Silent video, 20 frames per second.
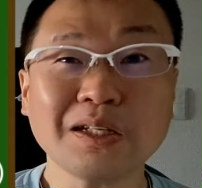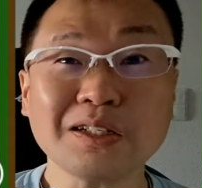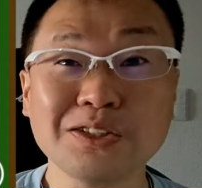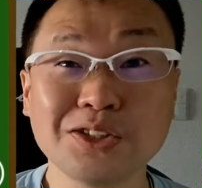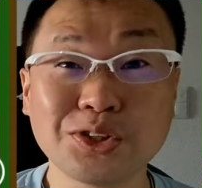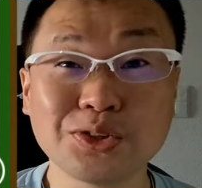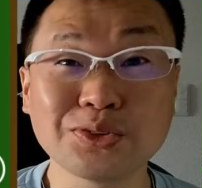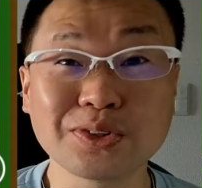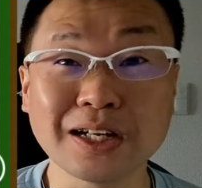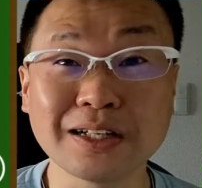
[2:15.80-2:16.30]
1
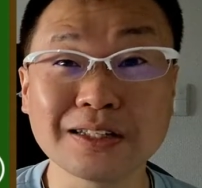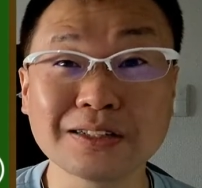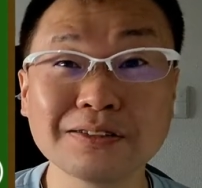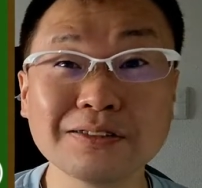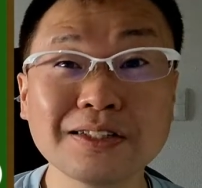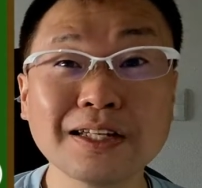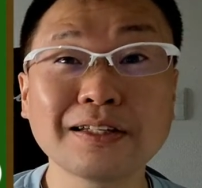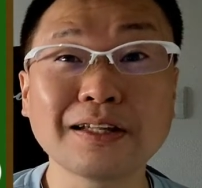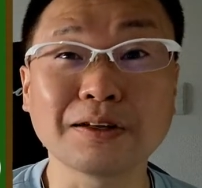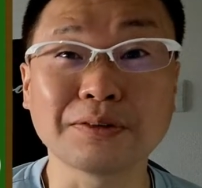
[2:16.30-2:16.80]
週間休
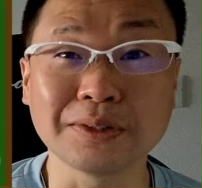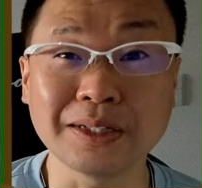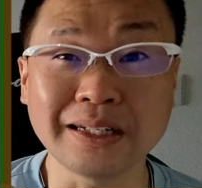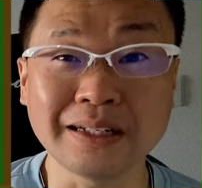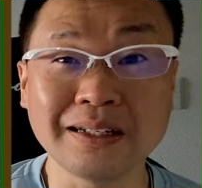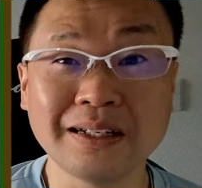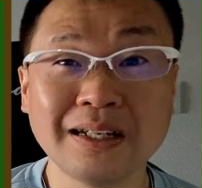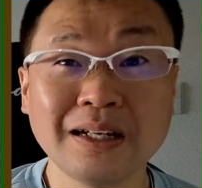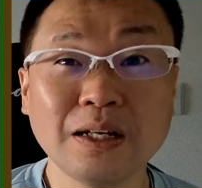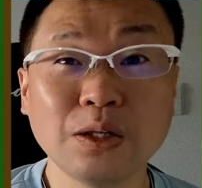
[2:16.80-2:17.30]
んでたの
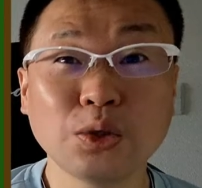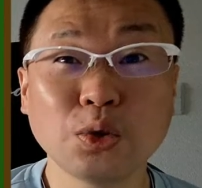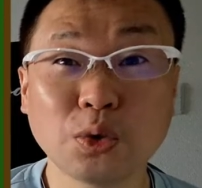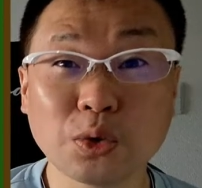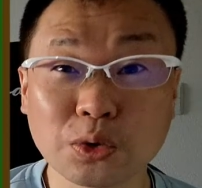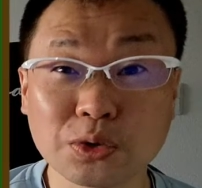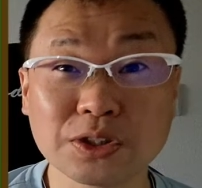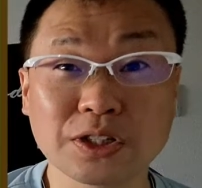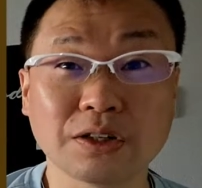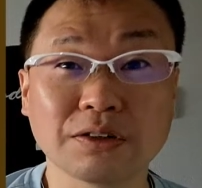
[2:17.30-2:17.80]
に、登
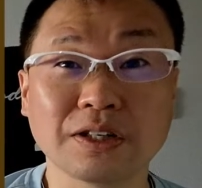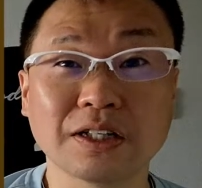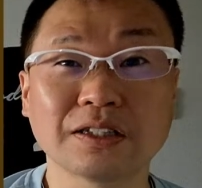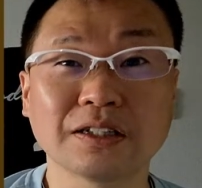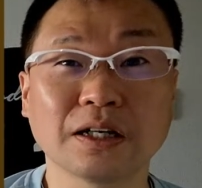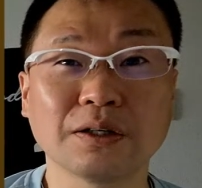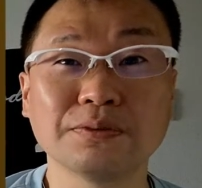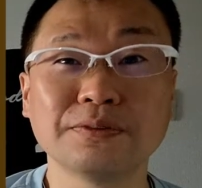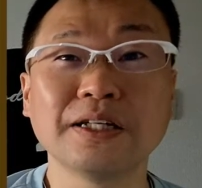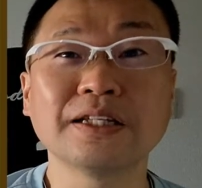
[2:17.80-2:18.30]
録者の方
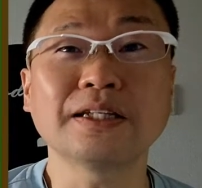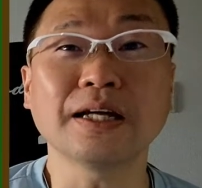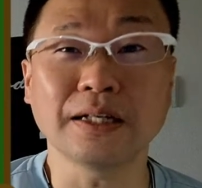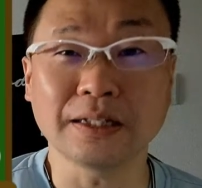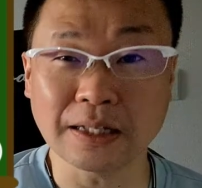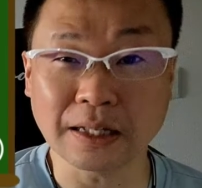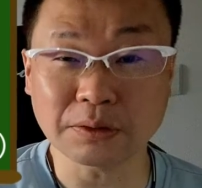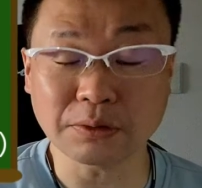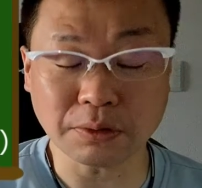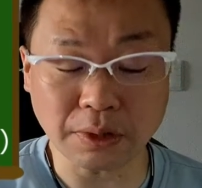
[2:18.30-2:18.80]
が増えたり
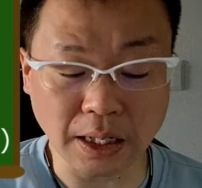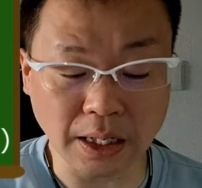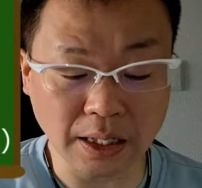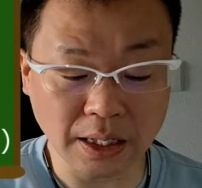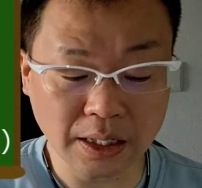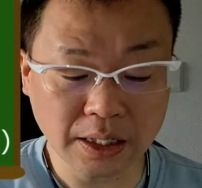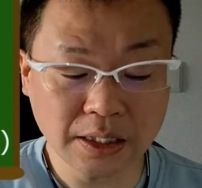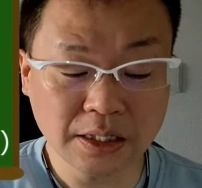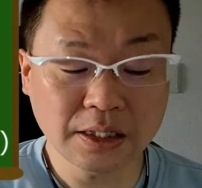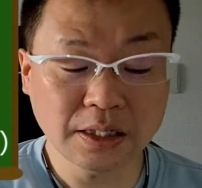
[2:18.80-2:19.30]
だとか、
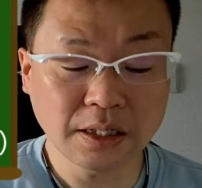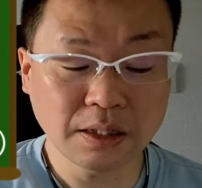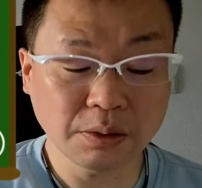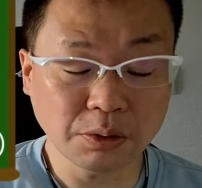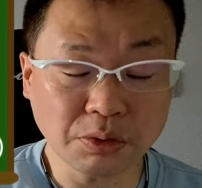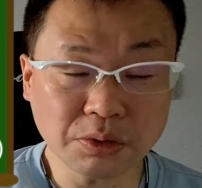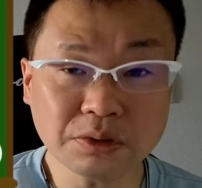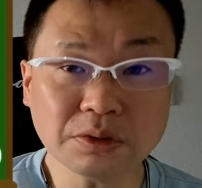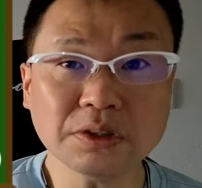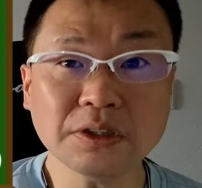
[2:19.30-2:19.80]

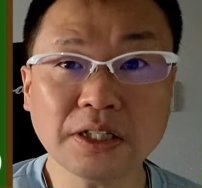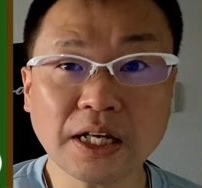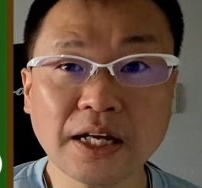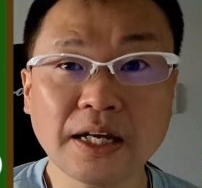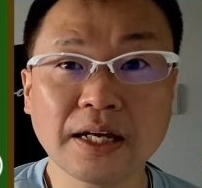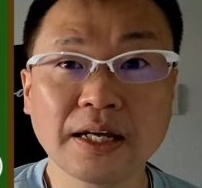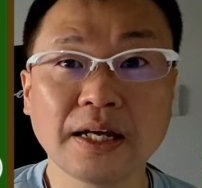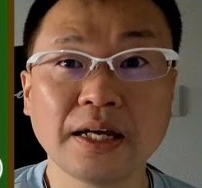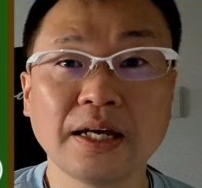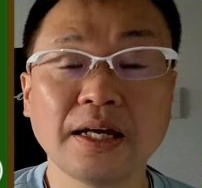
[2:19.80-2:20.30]
本当に
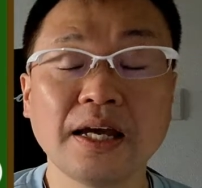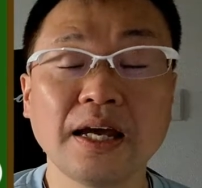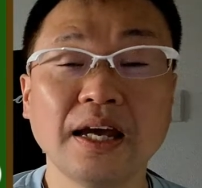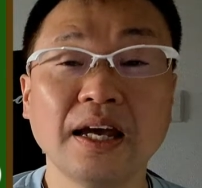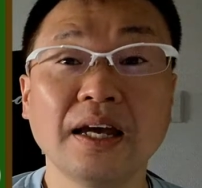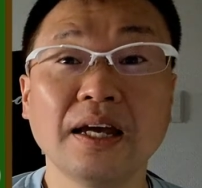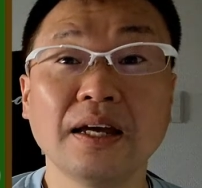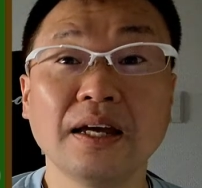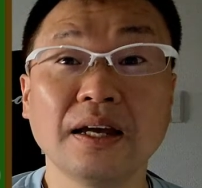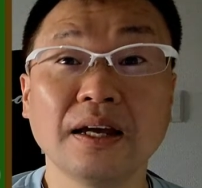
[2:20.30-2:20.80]
ね、
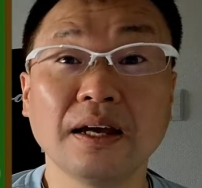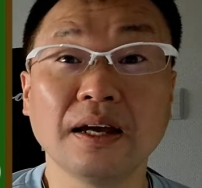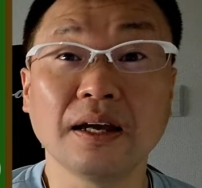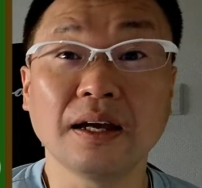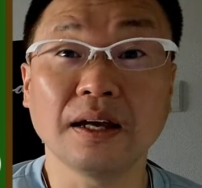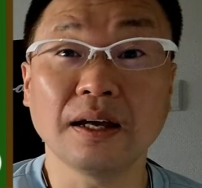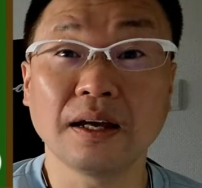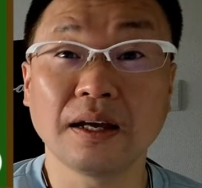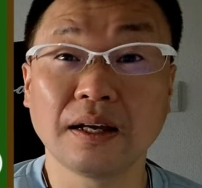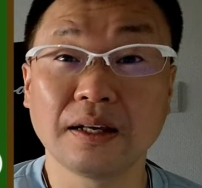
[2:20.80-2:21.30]

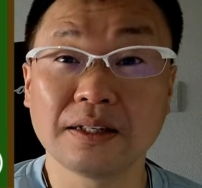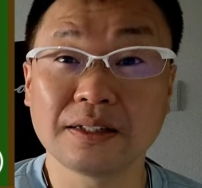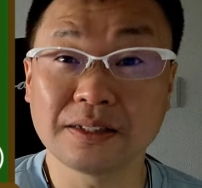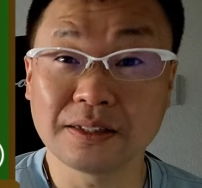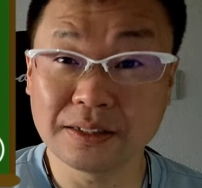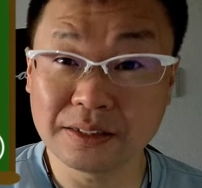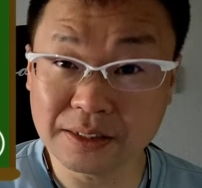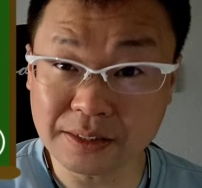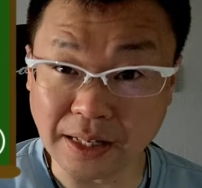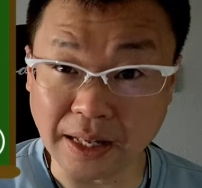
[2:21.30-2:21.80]
えー、
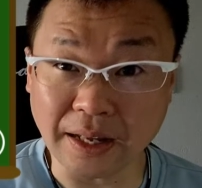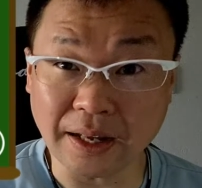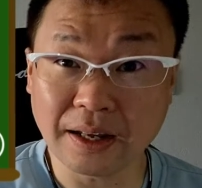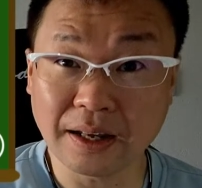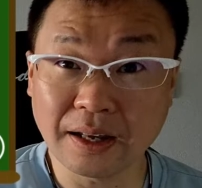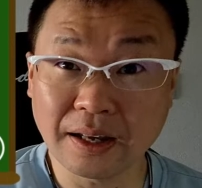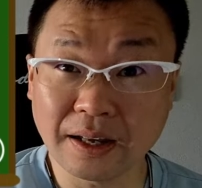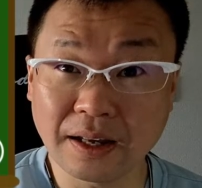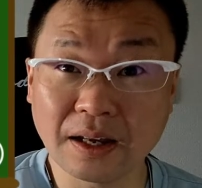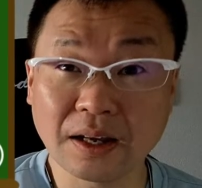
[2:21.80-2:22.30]
信じて、
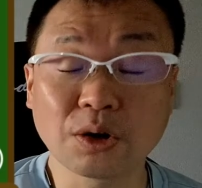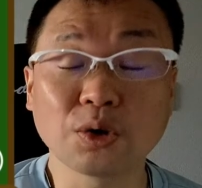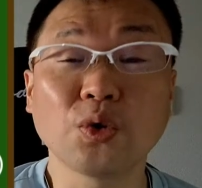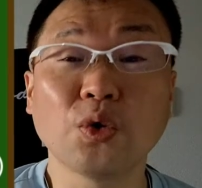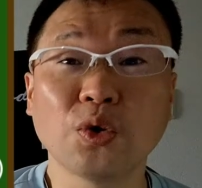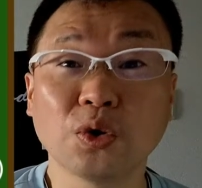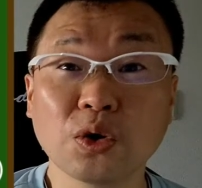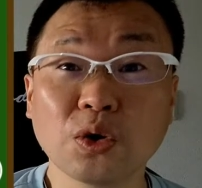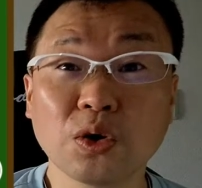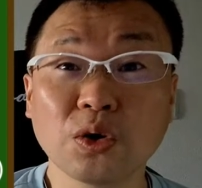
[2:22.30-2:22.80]

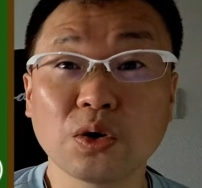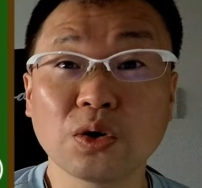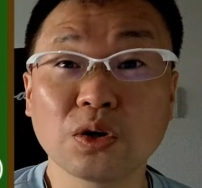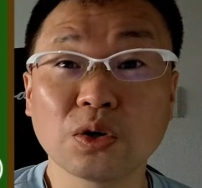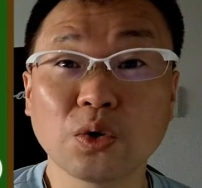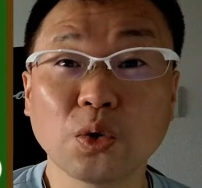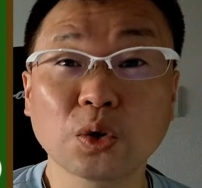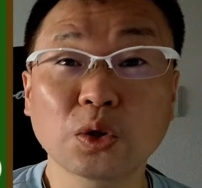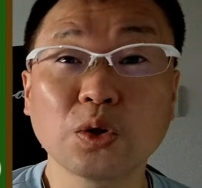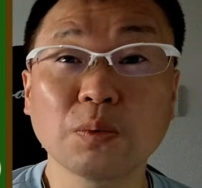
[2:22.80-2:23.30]
この
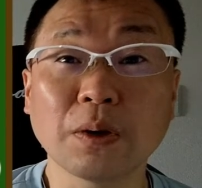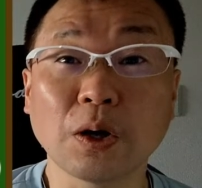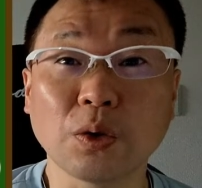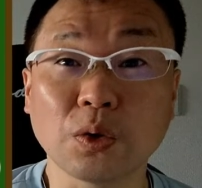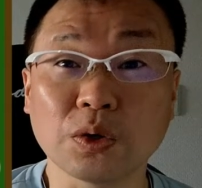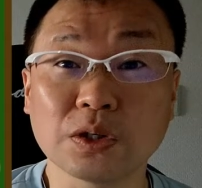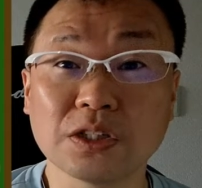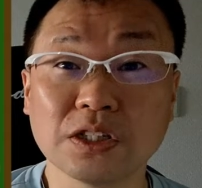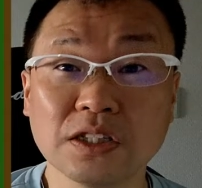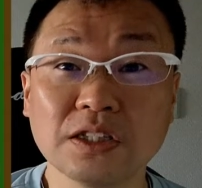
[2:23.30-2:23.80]
言葉
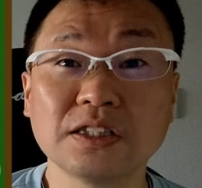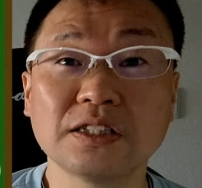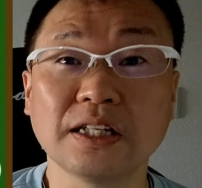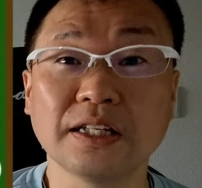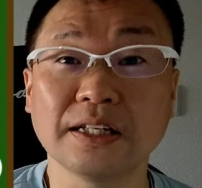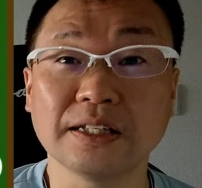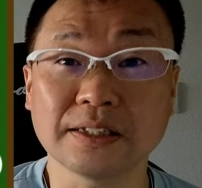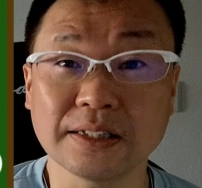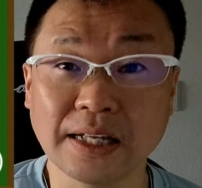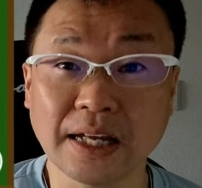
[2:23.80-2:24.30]
を信じて
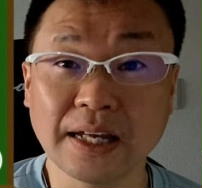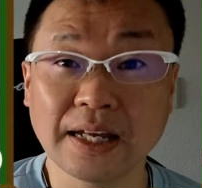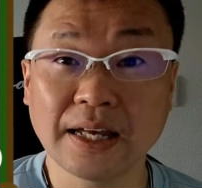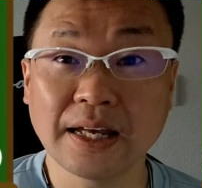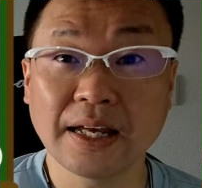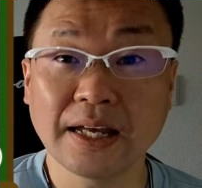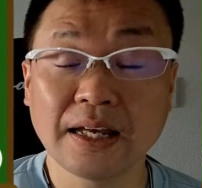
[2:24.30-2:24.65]
ですね、